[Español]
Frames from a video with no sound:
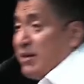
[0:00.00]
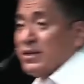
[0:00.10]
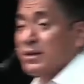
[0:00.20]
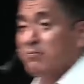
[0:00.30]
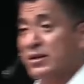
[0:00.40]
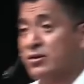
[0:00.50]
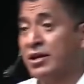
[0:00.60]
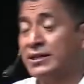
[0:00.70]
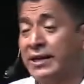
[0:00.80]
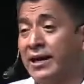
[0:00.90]
me dice,
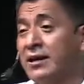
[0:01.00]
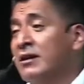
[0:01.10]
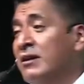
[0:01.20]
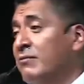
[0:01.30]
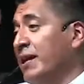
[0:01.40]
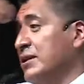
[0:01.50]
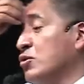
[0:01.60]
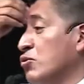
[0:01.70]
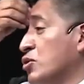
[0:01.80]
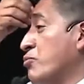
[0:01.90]
pastor, es que, mire,
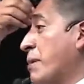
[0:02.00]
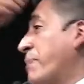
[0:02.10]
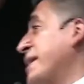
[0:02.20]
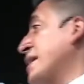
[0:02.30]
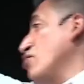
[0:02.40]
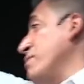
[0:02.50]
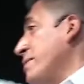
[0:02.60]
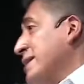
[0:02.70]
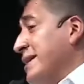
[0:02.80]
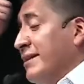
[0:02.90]
su papá ya no
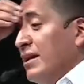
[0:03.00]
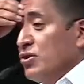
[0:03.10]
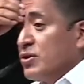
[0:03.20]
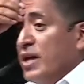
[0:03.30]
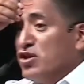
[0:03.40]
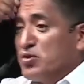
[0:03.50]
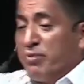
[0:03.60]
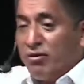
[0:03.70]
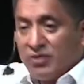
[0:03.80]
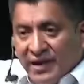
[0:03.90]
vive hace tantos años,
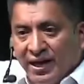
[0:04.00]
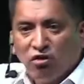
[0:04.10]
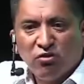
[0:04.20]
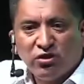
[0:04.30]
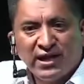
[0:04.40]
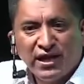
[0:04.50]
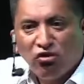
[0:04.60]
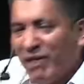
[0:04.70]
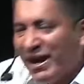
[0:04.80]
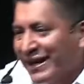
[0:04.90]
pero sigue como
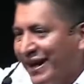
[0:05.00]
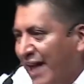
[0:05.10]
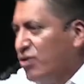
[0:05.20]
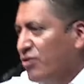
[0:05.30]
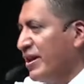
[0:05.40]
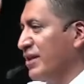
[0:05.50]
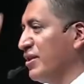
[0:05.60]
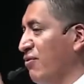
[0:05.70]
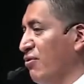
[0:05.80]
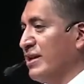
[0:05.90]
teniendo, marcando tanta
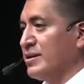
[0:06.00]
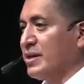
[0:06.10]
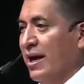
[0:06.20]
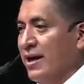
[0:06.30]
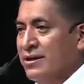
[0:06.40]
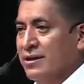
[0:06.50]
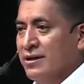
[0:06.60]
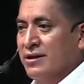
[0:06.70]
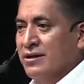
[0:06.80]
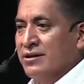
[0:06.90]
influencia.
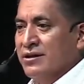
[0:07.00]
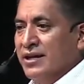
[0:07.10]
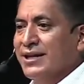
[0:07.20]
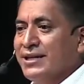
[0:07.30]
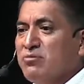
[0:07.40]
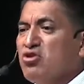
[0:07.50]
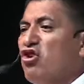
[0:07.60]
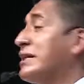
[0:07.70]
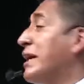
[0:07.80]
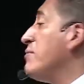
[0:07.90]
Y decimos,
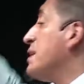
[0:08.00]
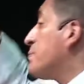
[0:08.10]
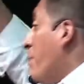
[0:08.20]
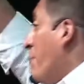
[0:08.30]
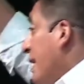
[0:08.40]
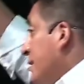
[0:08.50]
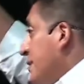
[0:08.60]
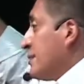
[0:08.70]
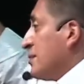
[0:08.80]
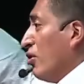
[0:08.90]
no, es que mis
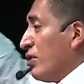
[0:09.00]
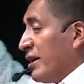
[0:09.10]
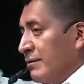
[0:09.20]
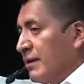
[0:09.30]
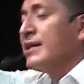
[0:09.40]
papás, ¿no? Que